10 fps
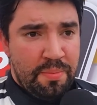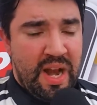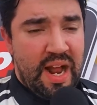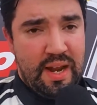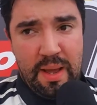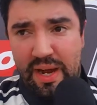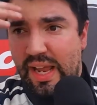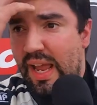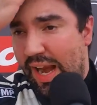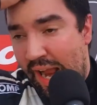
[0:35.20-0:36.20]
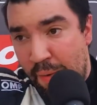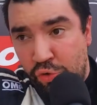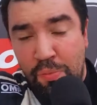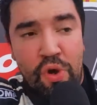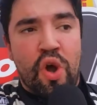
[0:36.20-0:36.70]
Mirá, la verdad que
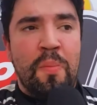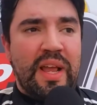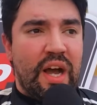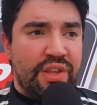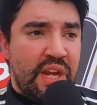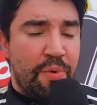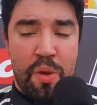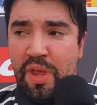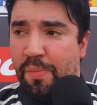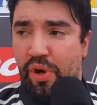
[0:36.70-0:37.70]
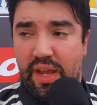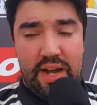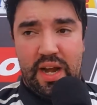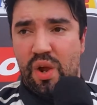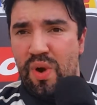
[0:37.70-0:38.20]
arrancamos un poco complicados, tenía un poco de miedo porque
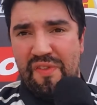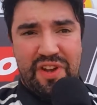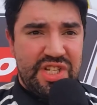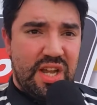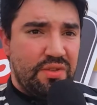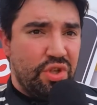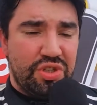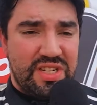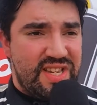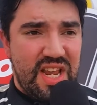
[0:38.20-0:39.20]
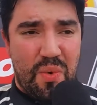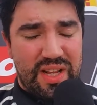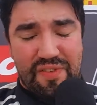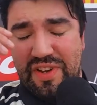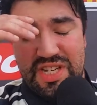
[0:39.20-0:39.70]
largué con una falla, todo tercera y
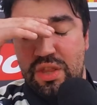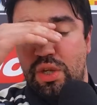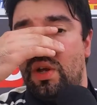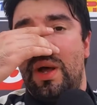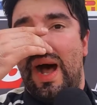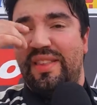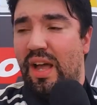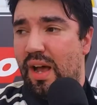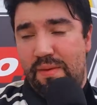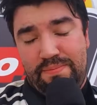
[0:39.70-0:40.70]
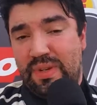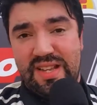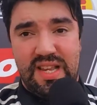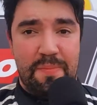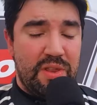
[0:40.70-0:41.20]
cuarta fallando hasta
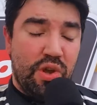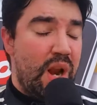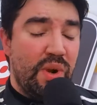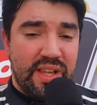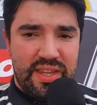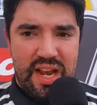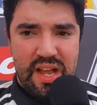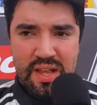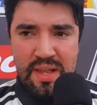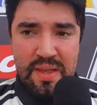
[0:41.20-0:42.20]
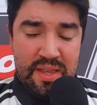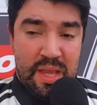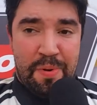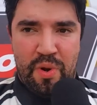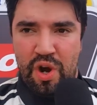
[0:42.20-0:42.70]
casi la, toda la vuelta entera.
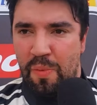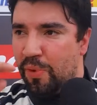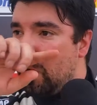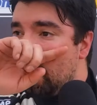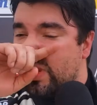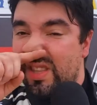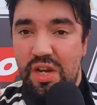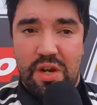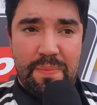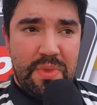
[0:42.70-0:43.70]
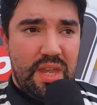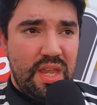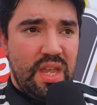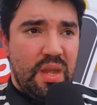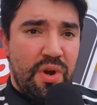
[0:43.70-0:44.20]
Después, bueno, nos pusimos a tiro
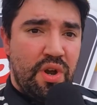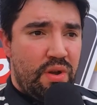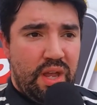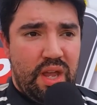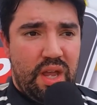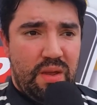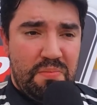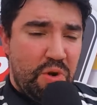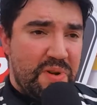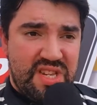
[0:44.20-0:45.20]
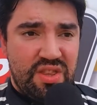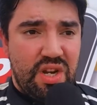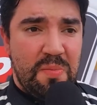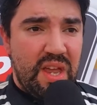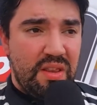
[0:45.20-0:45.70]
y bueno, eh, lo pasé a
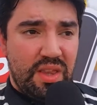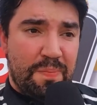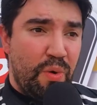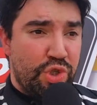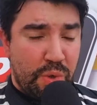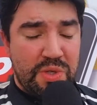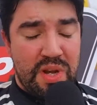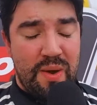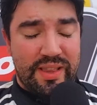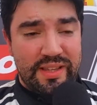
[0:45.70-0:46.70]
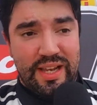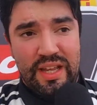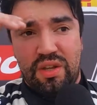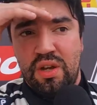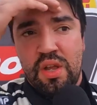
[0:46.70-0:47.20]
Antolín bien, después Bujovic venía bastante
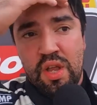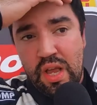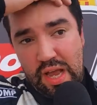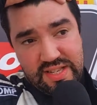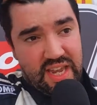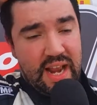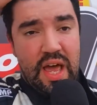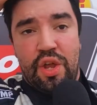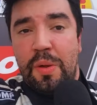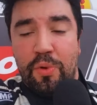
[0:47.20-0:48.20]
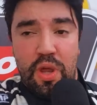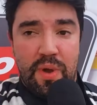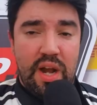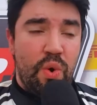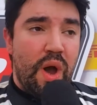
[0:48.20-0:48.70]
lento, así que nada, donde pude
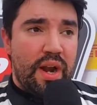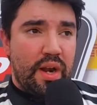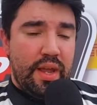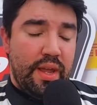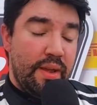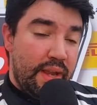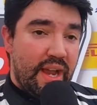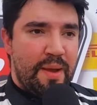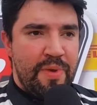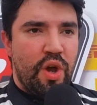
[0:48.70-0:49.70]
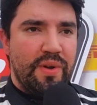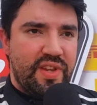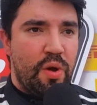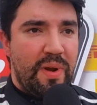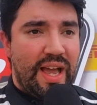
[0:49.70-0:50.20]
ver el lugar, eh, que acá es medio a
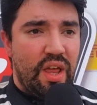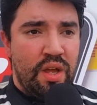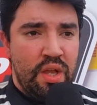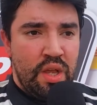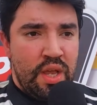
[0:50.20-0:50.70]
veces complicado